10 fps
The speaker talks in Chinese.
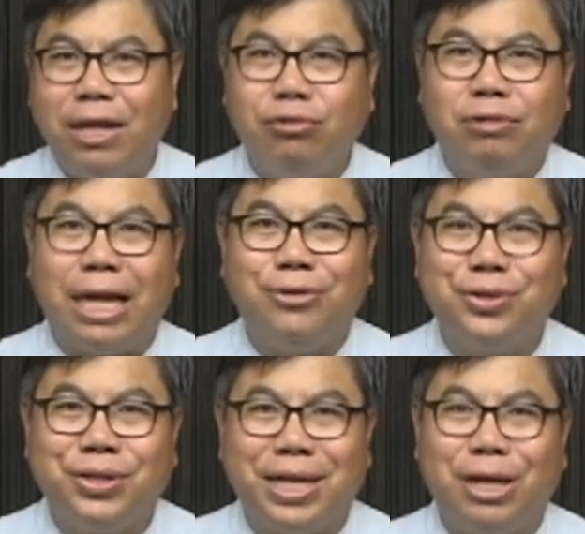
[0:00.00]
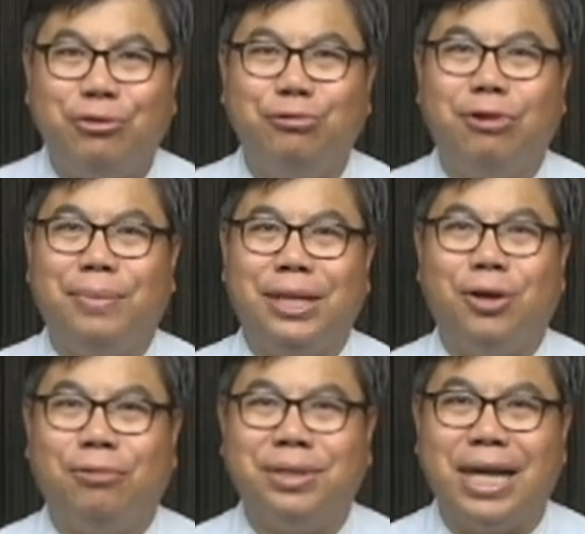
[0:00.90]
出来就是神与我们
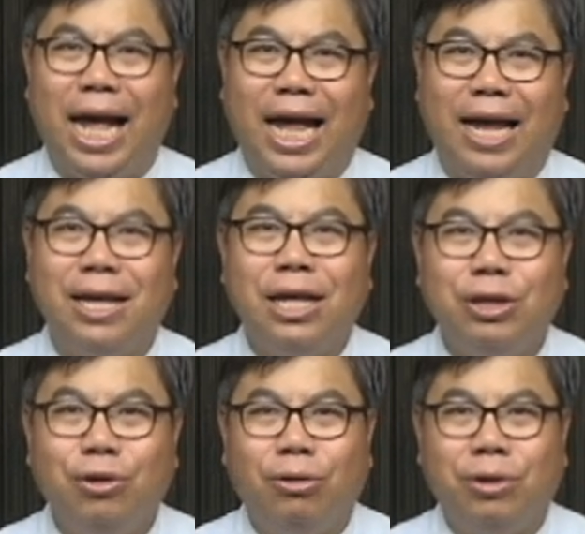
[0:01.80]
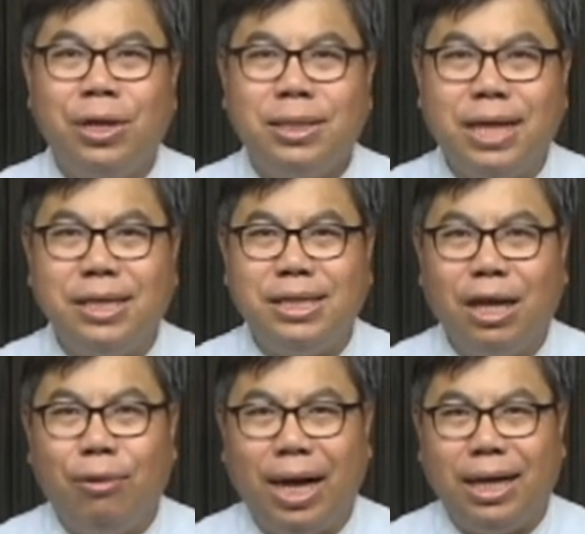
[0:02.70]
同在，用圣经
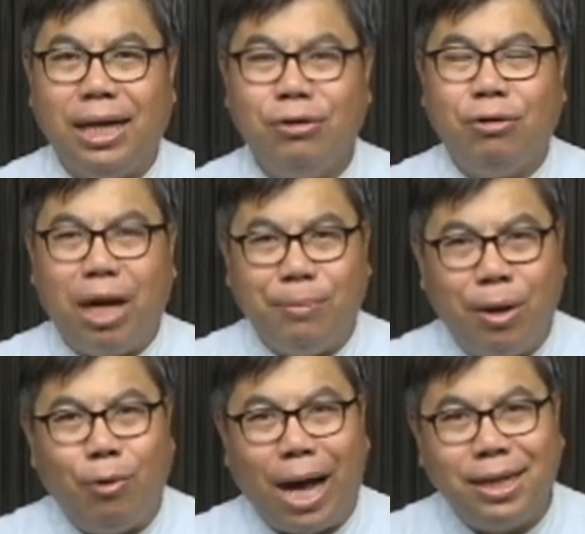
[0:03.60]
的话，用我们华